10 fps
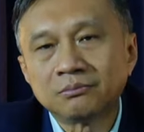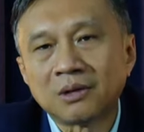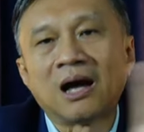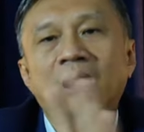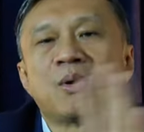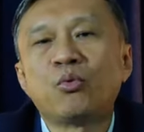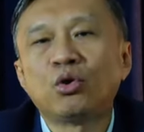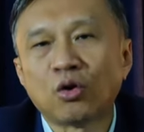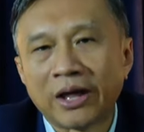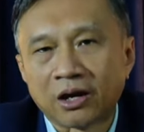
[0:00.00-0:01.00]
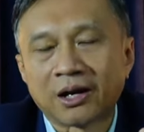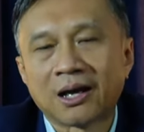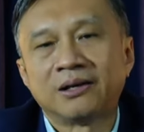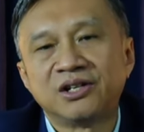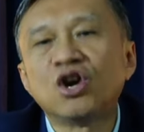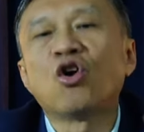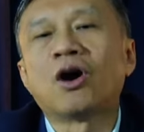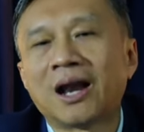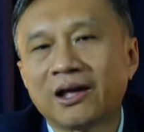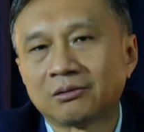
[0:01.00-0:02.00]
อ่าเราไม่พูดโรเล็กก็แล้วกัน ยี่ห้อ
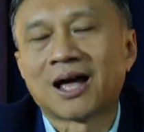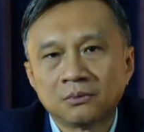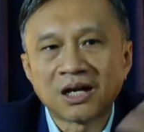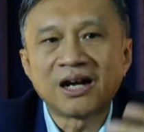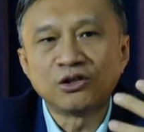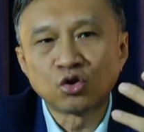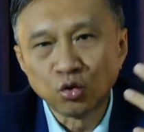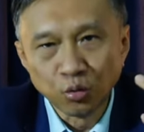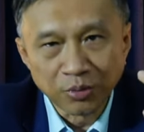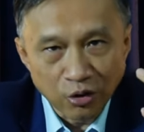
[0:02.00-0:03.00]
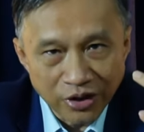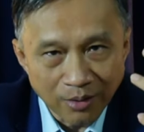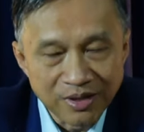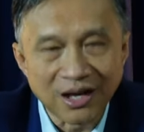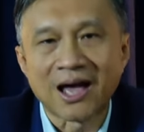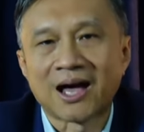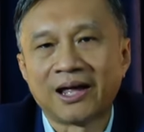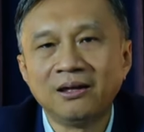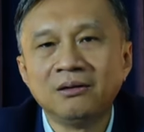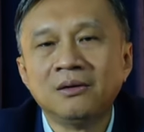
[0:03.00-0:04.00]
อะไรก็ตามถ้าในโชว์รูมเขายังมีขาย
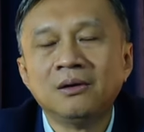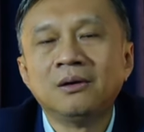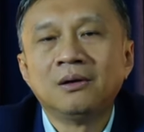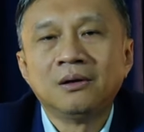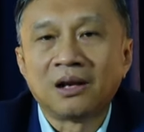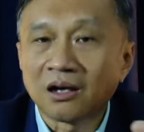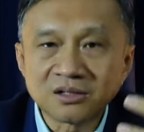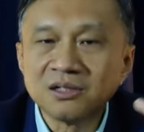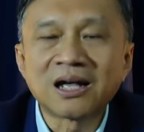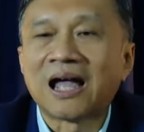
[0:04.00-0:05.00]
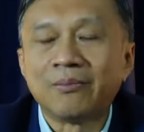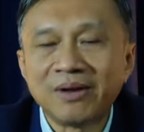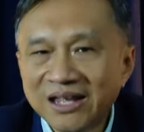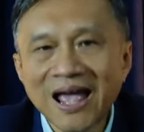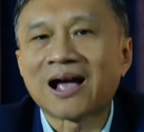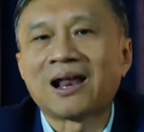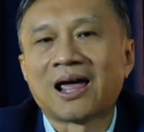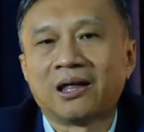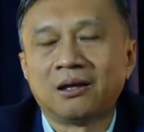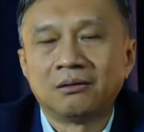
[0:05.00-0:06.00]
แล้วก็ซื้อขายไม่ได้ยากอะไร
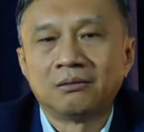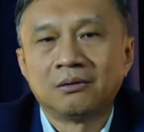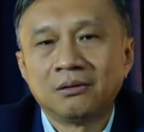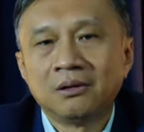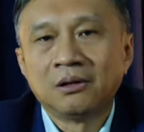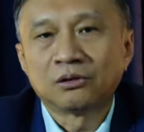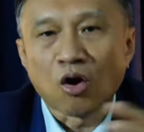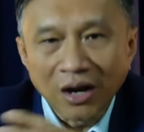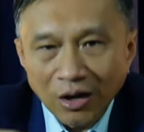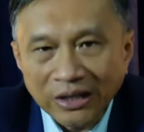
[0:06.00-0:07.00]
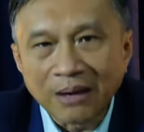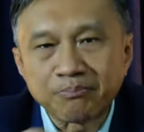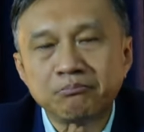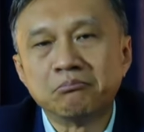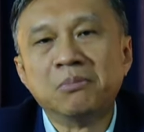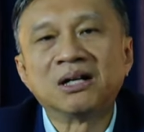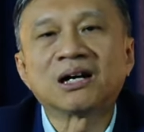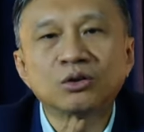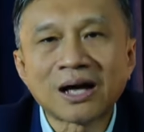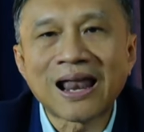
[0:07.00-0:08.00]
ต่อให้เราเก็บเหมือนกับ
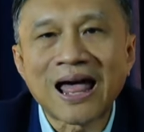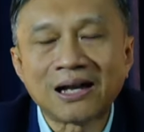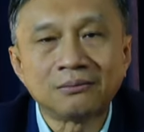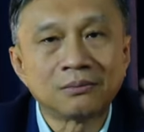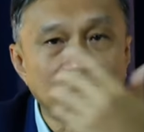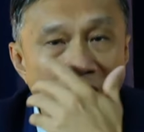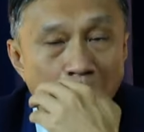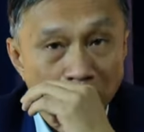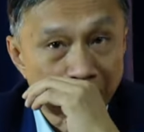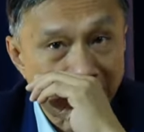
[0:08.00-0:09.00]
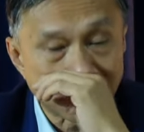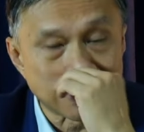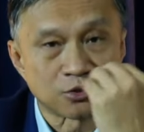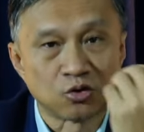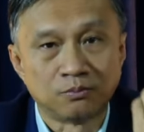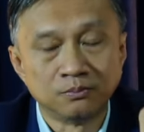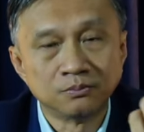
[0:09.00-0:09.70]
เขาทั้งร้าน แล้วเราบอกเราเป็นนักสะสม